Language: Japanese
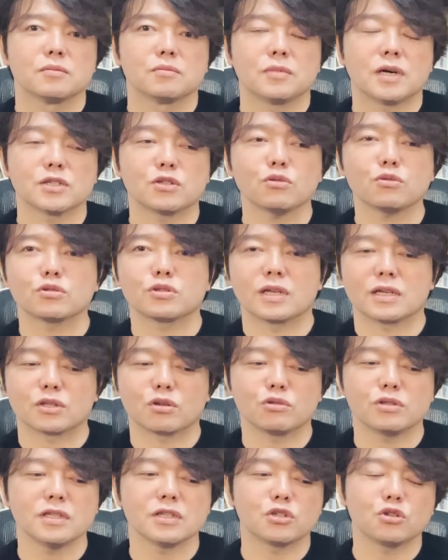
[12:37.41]
まあちょっとね、
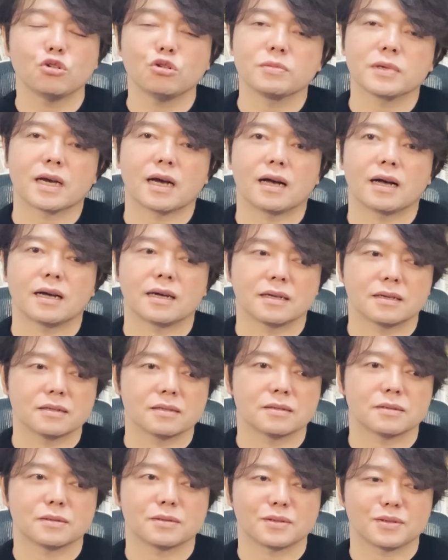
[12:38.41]
そっちに興味が、う
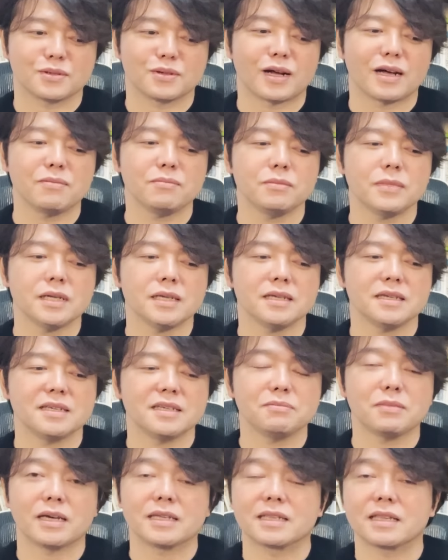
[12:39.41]
ん、あんまり
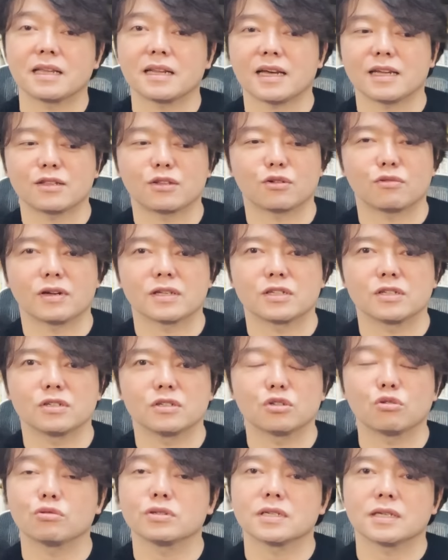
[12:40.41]
今行ってないっていうのは
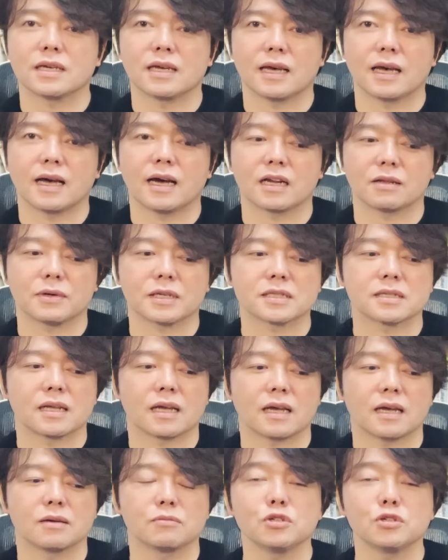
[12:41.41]
正直ありますね。